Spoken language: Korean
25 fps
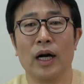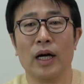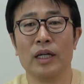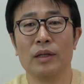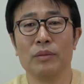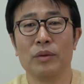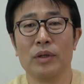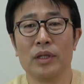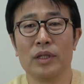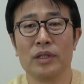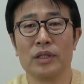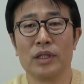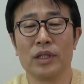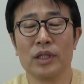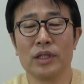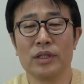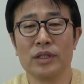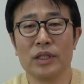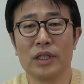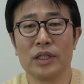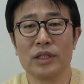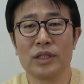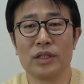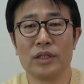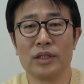아니면 이제
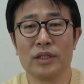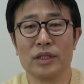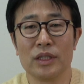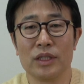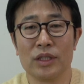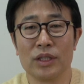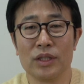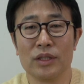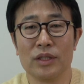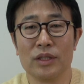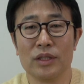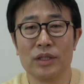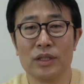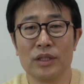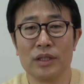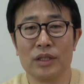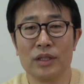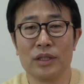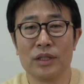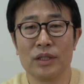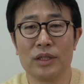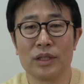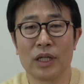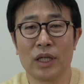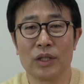현지에서 이제
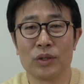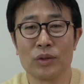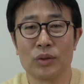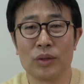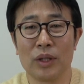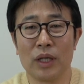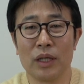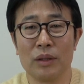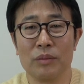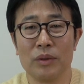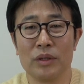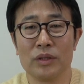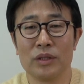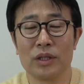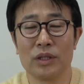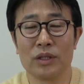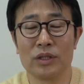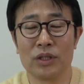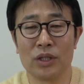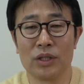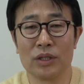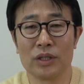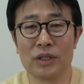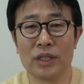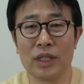적응을 계속하면서
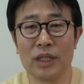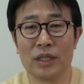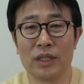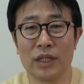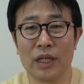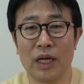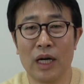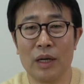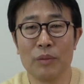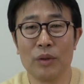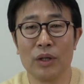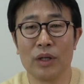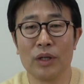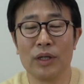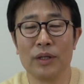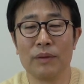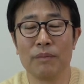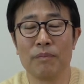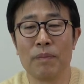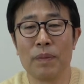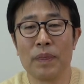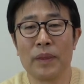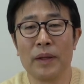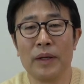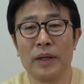정착을
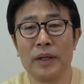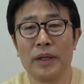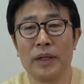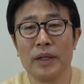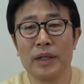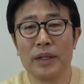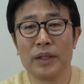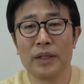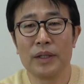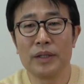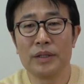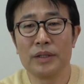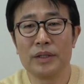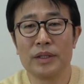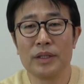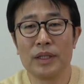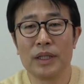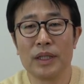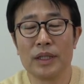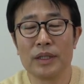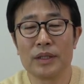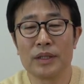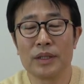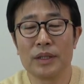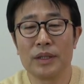하면
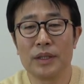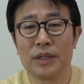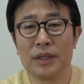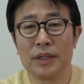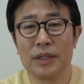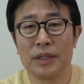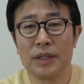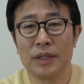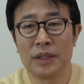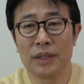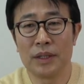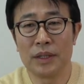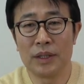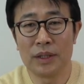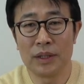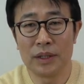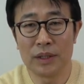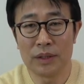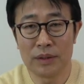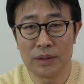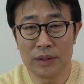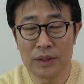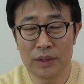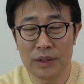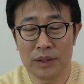현지에서
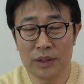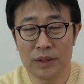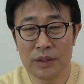어,